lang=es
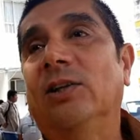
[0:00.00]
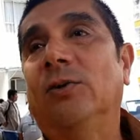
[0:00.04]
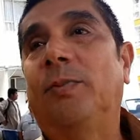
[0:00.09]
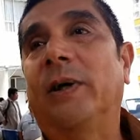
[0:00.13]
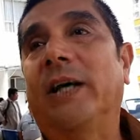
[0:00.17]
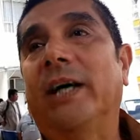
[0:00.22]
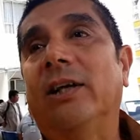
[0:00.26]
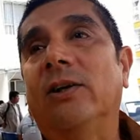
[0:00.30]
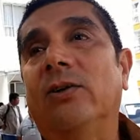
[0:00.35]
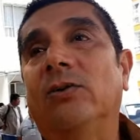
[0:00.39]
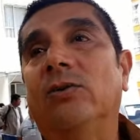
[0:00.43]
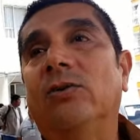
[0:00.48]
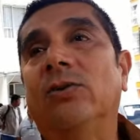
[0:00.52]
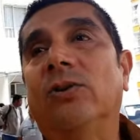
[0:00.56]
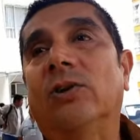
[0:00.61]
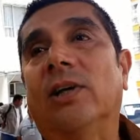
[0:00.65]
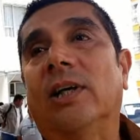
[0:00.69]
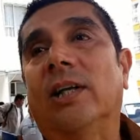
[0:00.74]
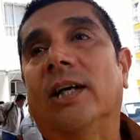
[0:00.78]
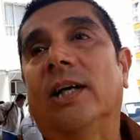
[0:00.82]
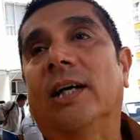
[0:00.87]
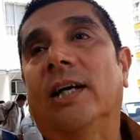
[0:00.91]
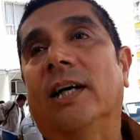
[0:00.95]
nos pagaron
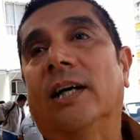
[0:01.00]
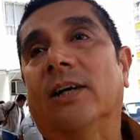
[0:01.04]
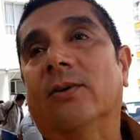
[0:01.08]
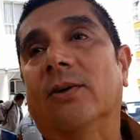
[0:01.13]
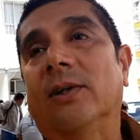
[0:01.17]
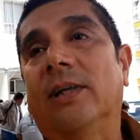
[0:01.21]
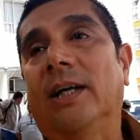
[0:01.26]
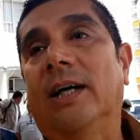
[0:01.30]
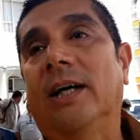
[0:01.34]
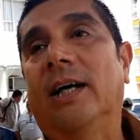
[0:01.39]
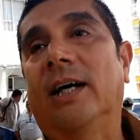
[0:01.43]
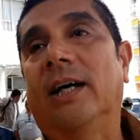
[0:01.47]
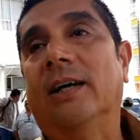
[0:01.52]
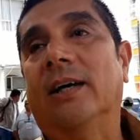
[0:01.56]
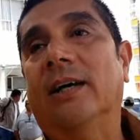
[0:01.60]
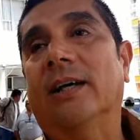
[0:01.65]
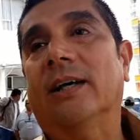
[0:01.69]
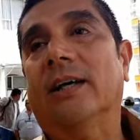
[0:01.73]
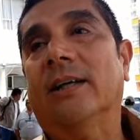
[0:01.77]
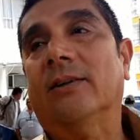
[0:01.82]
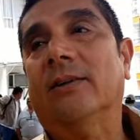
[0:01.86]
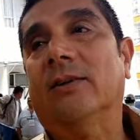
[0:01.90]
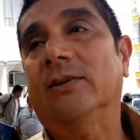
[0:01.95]
uno con la, con
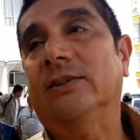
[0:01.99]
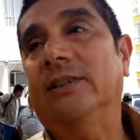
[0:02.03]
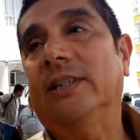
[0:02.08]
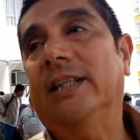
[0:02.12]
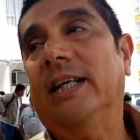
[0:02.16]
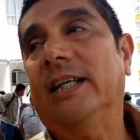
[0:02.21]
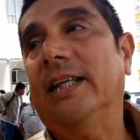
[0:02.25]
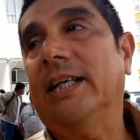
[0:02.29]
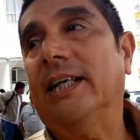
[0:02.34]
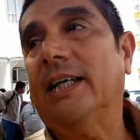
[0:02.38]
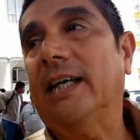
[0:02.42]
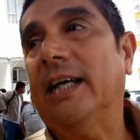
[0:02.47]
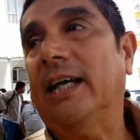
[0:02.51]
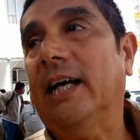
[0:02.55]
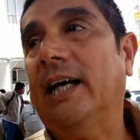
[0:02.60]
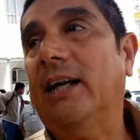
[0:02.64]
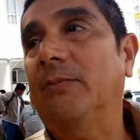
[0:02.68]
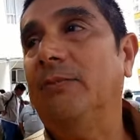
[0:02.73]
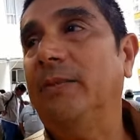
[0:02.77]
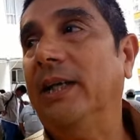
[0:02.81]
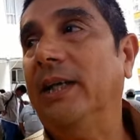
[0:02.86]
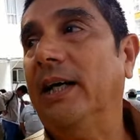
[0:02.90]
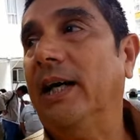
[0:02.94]
la consigna de que
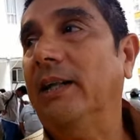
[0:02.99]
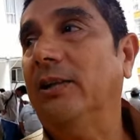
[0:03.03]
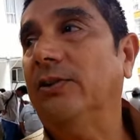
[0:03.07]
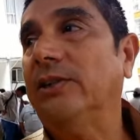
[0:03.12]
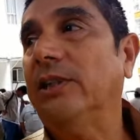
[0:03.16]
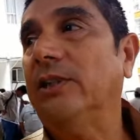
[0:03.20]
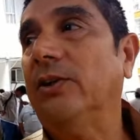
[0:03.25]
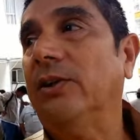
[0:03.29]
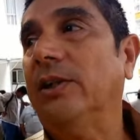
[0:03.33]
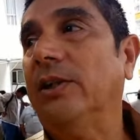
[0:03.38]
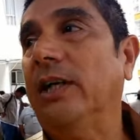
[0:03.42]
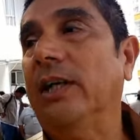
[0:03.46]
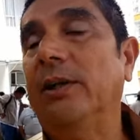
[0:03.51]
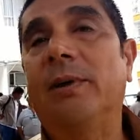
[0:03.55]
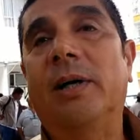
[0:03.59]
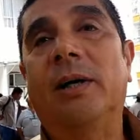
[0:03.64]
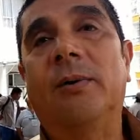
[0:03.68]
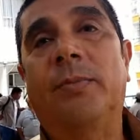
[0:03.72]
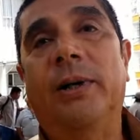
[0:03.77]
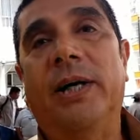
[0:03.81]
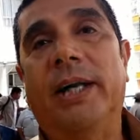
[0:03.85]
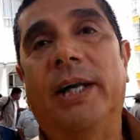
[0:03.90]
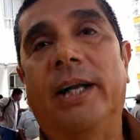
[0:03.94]
a los cinco días
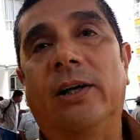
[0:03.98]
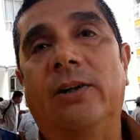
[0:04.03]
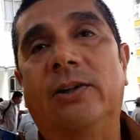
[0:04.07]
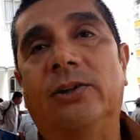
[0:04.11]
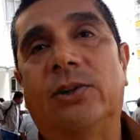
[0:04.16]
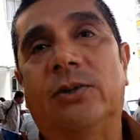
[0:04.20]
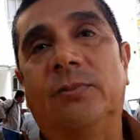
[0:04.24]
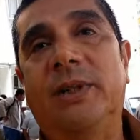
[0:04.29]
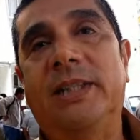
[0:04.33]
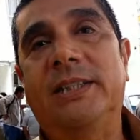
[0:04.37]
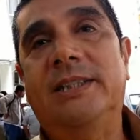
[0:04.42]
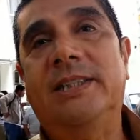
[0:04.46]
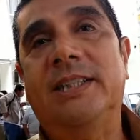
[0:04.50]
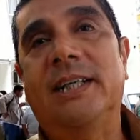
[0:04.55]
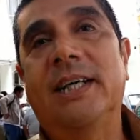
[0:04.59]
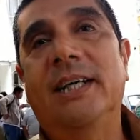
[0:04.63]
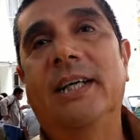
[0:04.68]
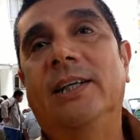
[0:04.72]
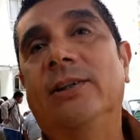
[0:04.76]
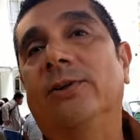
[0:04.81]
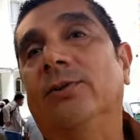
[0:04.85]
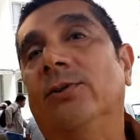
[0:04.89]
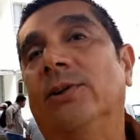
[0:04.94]
iban a pagar el otro mes
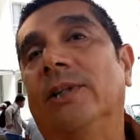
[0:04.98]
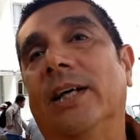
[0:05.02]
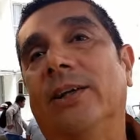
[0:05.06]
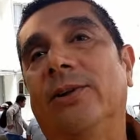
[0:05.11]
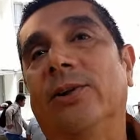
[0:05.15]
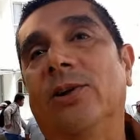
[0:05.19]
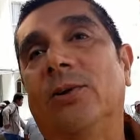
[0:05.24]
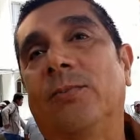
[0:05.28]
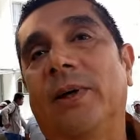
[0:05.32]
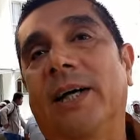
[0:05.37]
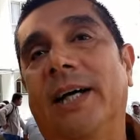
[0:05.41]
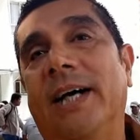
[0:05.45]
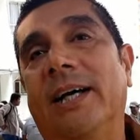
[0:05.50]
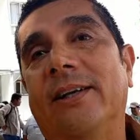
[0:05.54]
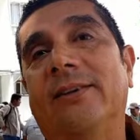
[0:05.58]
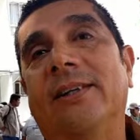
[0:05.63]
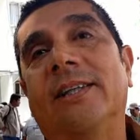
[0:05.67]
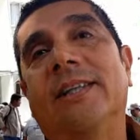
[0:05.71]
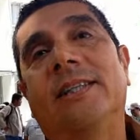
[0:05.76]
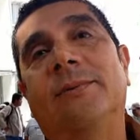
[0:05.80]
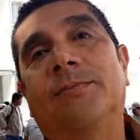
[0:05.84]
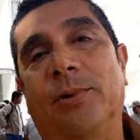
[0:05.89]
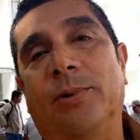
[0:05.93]
y nunca no lo
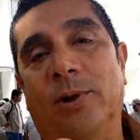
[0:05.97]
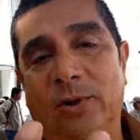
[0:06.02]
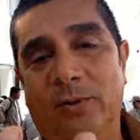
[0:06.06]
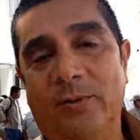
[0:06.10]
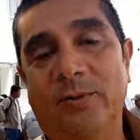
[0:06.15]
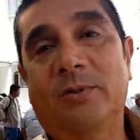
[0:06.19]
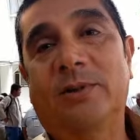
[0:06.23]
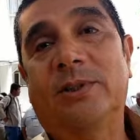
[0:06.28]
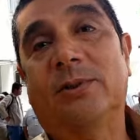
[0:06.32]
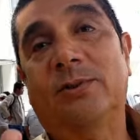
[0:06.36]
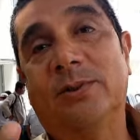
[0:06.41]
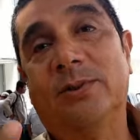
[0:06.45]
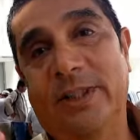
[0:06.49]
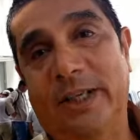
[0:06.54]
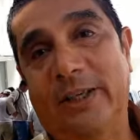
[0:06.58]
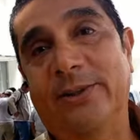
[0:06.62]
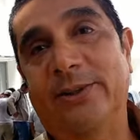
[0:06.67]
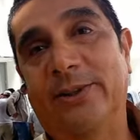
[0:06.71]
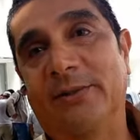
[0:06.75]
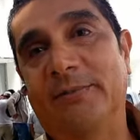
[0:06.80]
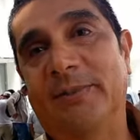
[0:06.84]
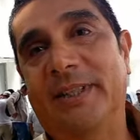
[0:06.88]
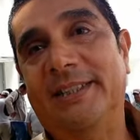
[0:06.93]
pagaron y por lo mismo se
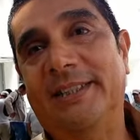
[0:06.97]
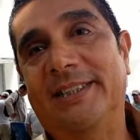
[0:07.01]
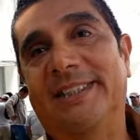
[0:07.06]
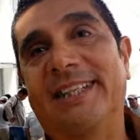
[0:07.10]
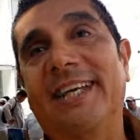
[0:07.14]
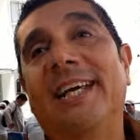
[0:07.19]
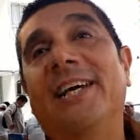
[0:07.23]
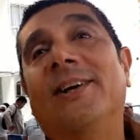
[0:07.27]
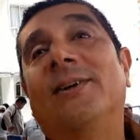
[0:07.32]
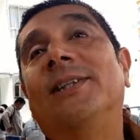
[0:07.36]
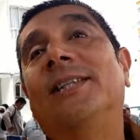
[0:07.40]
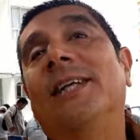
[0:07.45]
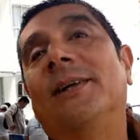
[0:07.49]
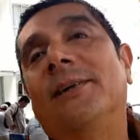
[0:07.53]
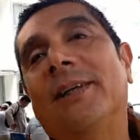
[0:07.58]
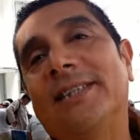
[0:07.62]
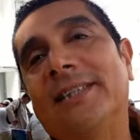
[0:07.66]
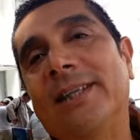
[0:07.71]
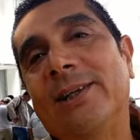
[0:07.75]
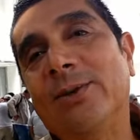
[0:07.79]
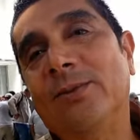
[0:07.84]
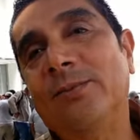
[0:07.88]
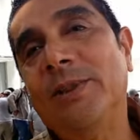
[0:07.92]
juntaron dos meses. Ahorita
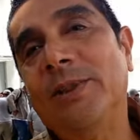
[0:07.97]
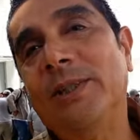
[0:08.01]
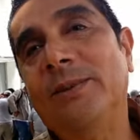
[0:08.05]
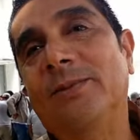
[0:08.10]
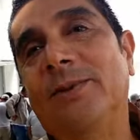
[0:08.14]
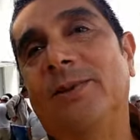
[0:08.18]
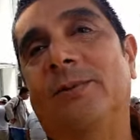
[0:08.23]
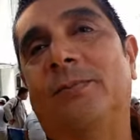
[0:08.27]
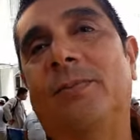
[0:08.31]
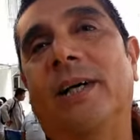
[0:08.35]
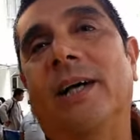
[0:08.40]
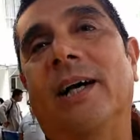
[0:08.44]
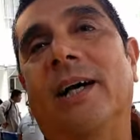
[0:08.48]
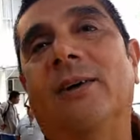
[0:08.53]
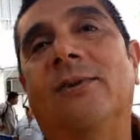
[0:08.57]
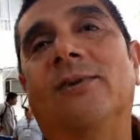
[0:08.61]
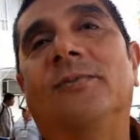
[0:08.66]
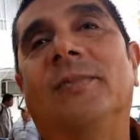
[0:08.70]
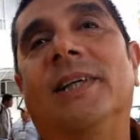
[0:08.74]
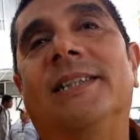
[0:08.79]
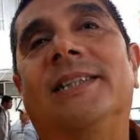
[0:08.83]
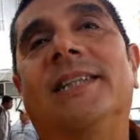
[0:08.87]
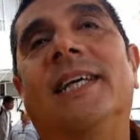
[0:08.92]
va a ser lo mismo, nos
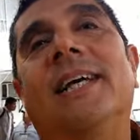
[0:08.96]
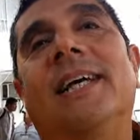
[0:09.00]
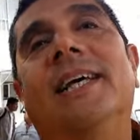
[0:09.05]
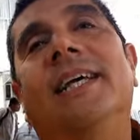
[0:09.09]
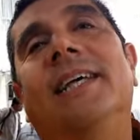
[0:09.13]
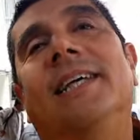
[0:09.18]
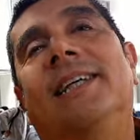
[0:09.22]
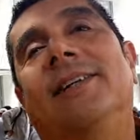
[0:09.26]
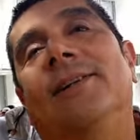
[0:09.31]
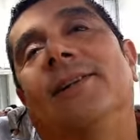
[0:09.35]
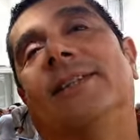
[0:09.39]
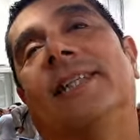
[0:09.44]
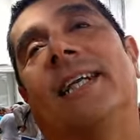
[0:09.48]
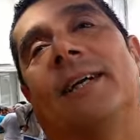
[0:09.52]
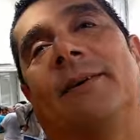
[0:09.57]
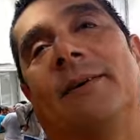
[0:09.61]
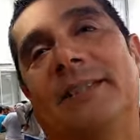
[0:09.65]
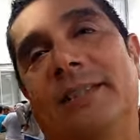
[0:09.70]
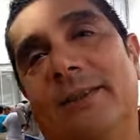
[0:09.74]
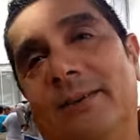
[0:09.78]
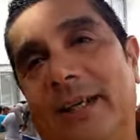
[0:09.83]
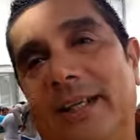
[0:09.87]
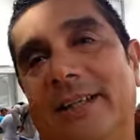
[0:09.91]
pagan un mes y
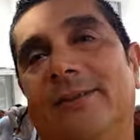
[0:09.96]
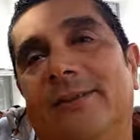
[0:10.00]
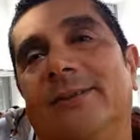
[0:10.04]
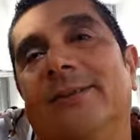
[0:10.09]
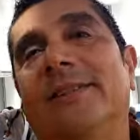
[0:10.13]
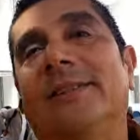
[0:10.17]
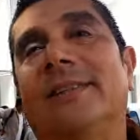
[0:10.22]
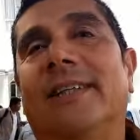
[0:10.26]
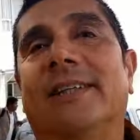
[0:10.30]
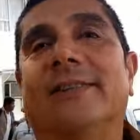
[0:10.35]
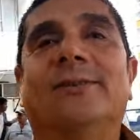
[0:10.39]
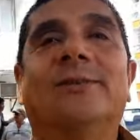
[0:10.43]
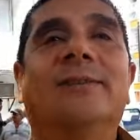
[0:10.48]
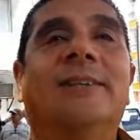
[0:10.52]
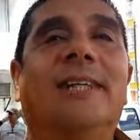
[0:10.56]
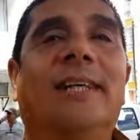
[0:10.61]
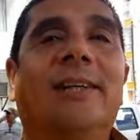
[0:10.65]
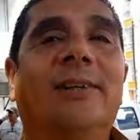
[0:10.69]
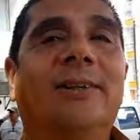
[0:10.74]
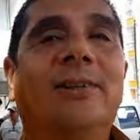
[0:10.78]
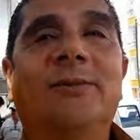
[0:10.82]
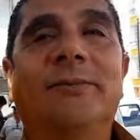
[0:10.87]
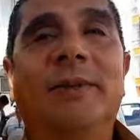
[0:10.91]
otra vez se van a,
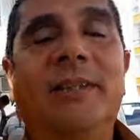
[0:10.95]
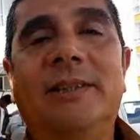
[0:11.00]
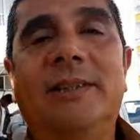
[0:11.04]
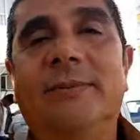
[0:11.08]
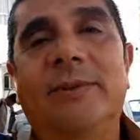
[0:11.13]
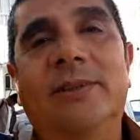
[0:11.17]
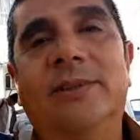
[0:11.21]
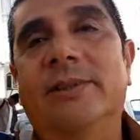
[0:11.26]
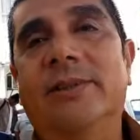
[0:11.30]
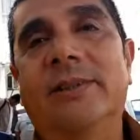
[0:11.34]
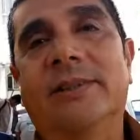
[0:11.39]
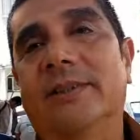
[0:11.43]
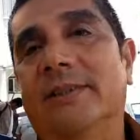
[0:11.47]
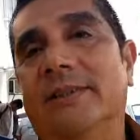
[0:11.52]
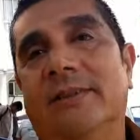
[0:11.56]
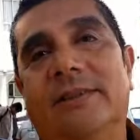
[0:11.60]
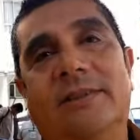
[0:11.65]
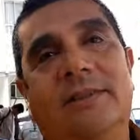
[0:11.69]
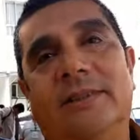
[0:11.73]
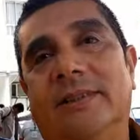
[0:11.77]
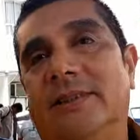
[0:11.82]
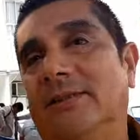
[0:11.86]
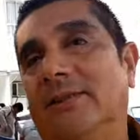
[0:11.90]
juntar los dos meses, mejor
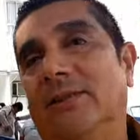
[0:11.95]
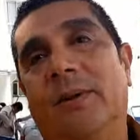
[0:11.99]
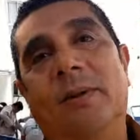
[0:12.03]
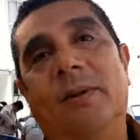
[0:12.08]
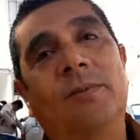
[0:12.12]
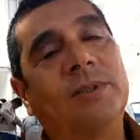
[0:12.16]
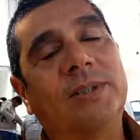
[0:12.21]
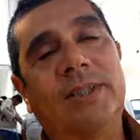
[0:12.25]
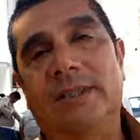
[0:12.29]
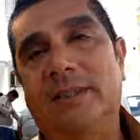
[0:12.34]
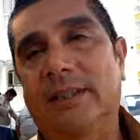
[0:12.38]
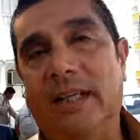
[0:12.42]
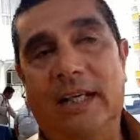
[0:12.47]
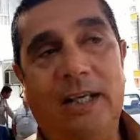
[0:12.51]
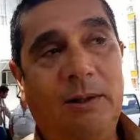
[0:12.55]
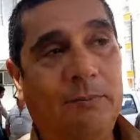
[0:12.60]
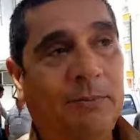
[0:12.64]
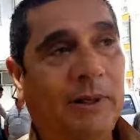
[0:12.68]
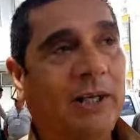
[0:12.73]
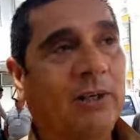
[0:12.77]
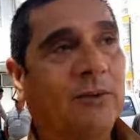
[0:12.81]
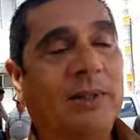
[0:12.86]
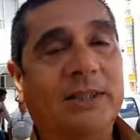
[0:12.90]
no vamos
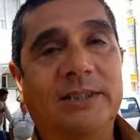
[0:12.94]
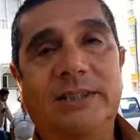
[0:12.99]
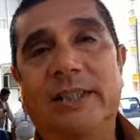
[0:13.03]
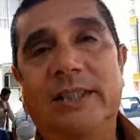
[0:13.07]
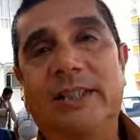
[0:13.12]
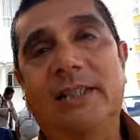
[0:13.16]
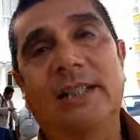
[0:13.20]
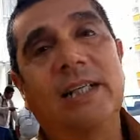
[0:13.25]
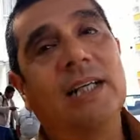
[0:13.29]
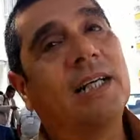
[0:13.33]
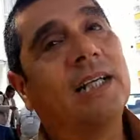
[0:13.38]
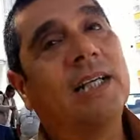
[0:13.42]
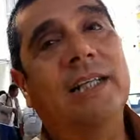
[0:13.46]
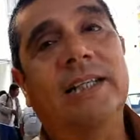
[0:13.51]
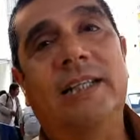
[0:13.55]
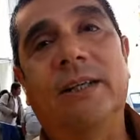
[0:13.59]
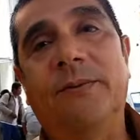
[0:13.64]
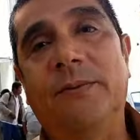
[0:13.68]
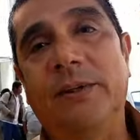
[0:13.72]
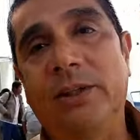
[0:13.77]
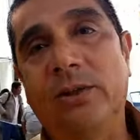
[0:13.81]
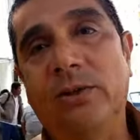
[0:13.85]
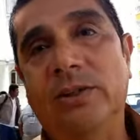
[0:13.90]
el paro va a ser
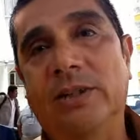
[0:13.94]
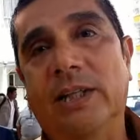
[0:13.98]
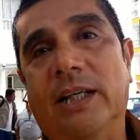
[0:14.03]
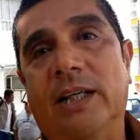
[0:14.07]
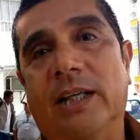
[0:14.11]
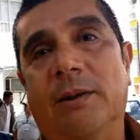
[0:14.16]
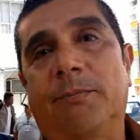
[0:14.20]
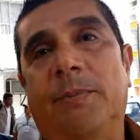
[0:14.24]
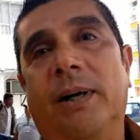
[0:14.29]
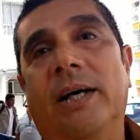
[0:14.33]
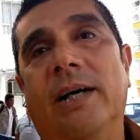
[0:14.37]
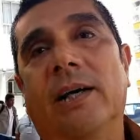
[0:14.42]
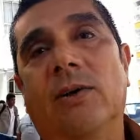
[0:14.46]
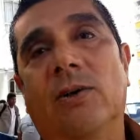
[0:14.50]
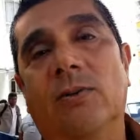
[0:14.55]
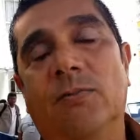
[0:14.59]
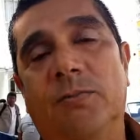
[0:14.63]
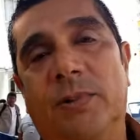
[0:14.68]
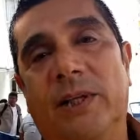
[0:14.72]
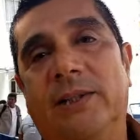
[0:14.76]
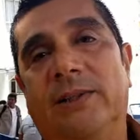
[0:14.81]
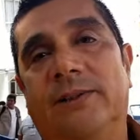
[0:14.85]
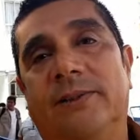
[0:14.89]
indefinido hasta que paguen
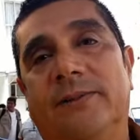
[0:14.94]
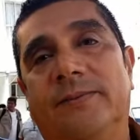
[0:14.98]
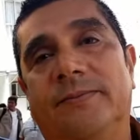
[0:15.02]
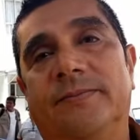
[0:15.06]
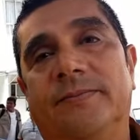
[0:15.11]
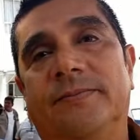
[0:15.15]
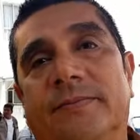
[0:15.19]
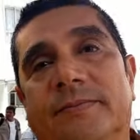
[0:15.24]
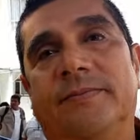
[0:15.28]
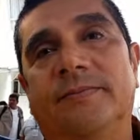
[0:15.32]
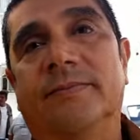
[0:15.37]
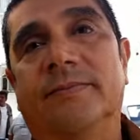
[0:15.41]
completo.